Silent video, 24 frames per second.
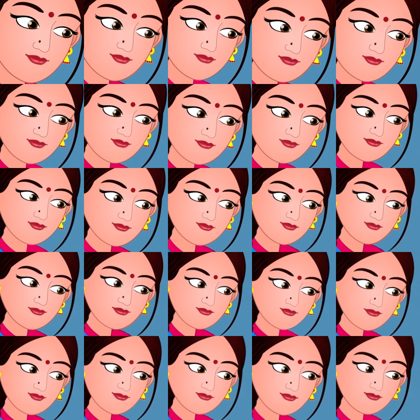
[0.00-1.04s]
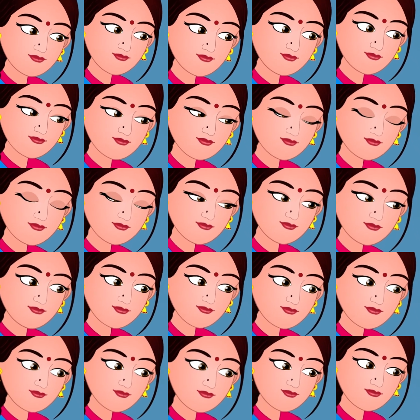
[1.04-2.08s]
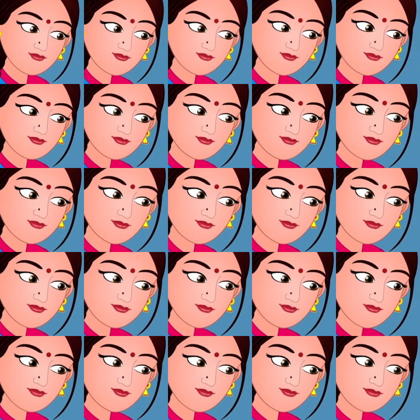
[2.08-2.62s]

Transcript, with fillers: ఇక తల్లి కూడా సర్లే అన్నట్టుగా ఊరుకుంటుంది